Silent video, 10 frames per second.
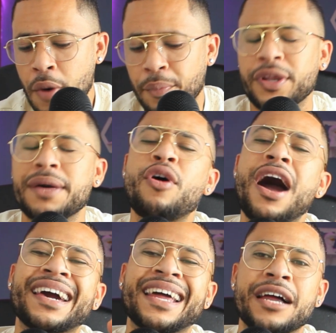podemos
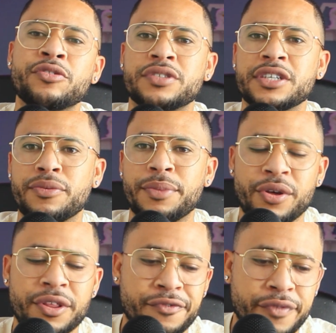agregar un
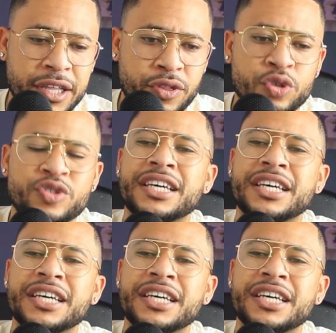sinnúmero de efectos